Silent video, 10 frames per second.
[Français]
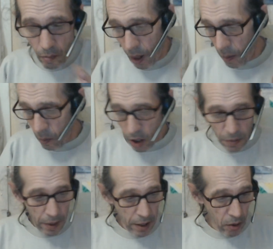moi,
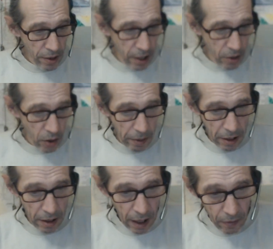je m'attends cette
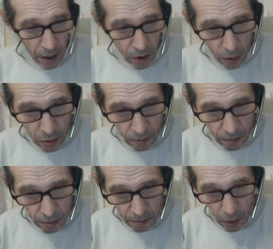semaine à avoir de
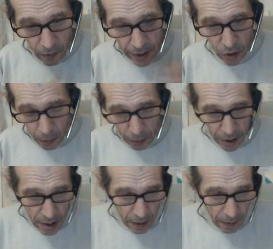mauvaises
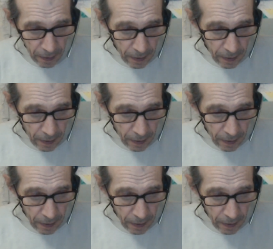surprises.